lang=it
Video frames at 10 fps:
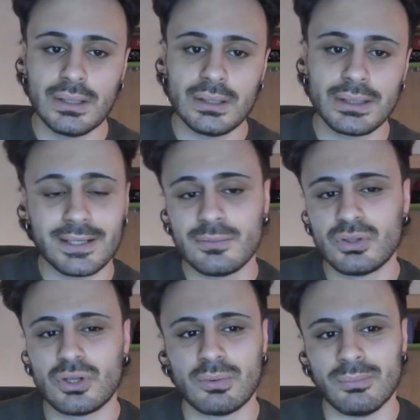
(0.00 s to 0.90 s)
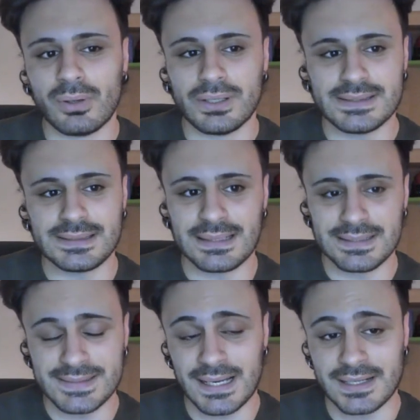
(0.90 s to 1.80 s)
Il ritmo dopo un po' inizia ad
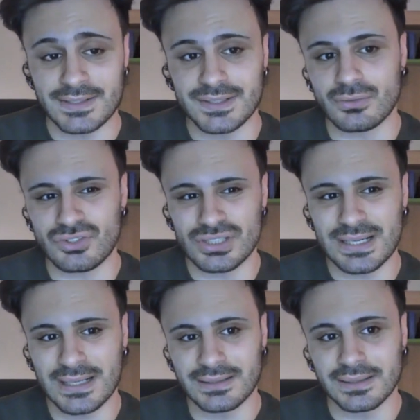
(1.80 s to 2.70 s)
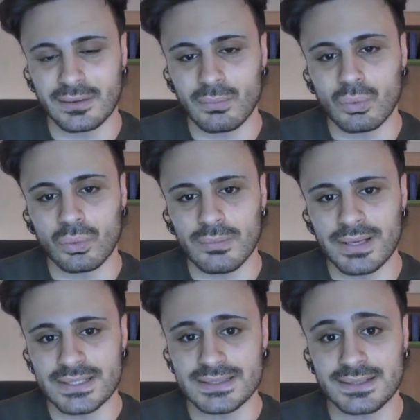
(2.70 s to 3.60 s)
alzarsi, considerate che comunque il
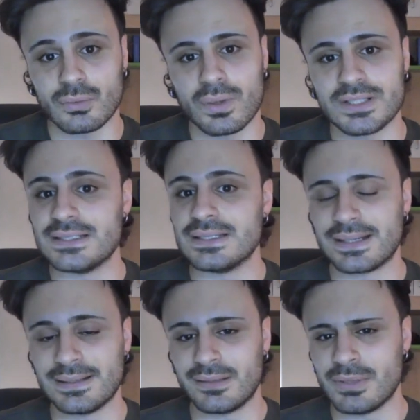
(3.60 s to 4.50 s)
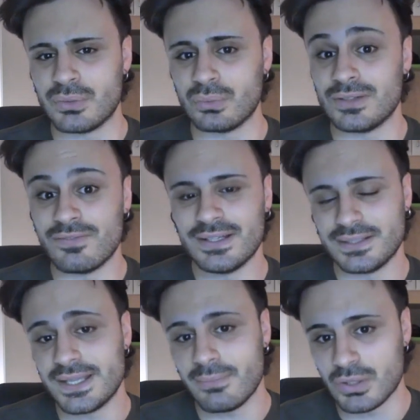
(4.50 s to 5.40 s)
match è stato quasi di 30 minuti,
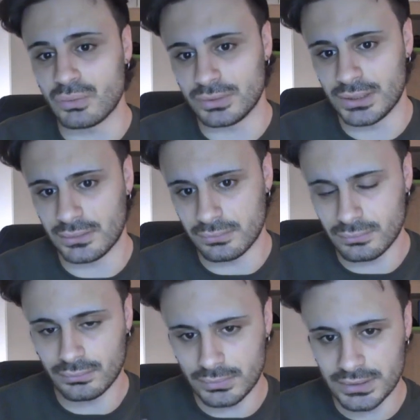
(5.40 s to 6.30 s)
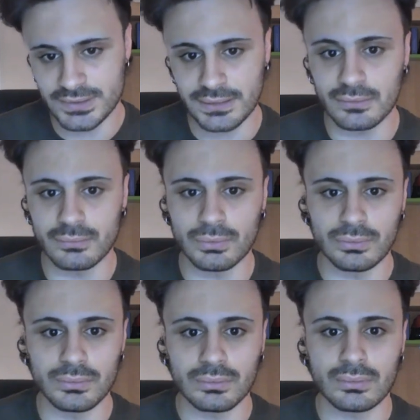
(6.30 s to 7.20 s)
26 minuti, essendo
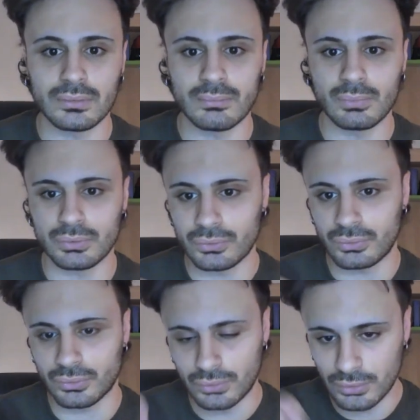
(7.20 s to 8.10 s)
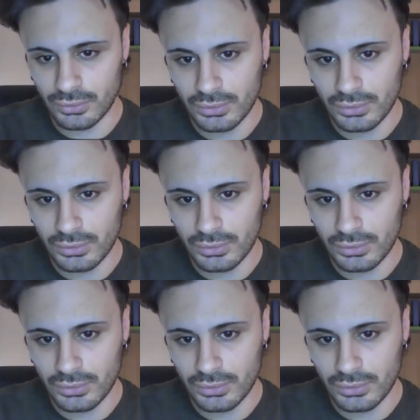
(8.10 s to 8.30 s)
molto, molto,